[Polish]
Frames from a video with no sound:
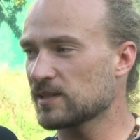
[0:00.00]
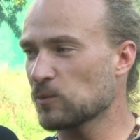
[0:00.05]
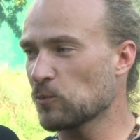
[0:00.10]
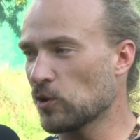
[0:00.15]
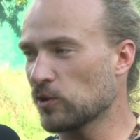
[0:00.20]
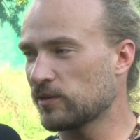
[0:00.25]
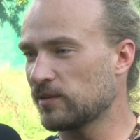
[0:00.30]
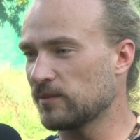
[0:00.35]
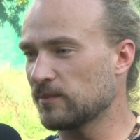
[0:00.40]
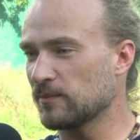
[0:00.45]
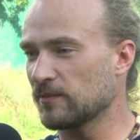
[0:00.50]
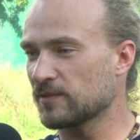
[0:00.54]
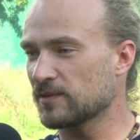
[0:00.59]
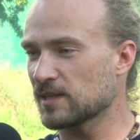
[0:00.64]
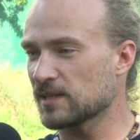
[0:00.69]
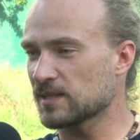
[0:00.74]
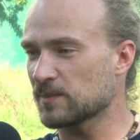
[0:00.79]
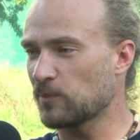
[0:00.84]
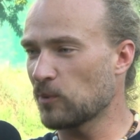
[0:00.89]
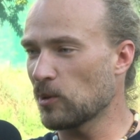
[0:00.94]
złotym w
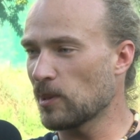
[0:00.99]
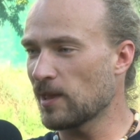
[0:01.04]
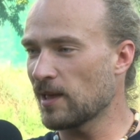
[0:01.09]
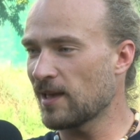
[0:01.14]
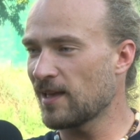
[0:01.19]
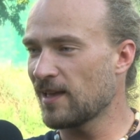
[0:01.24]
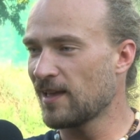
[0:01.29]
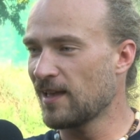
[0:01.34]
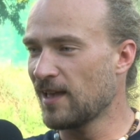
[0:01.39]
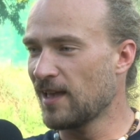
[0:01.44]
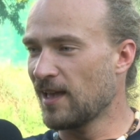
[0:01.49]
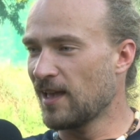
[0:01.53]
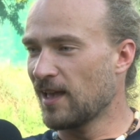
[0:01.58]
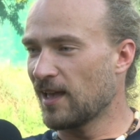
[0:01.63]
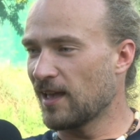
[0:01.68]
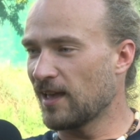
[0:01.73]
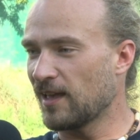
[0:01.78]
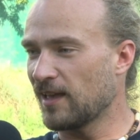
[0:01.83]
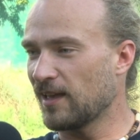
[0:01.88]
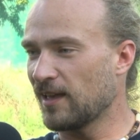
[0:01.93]
zespole.
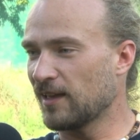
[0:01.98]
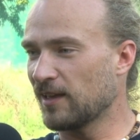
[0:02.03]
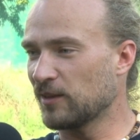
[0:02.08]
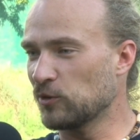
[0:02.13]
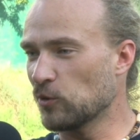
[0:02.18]
E,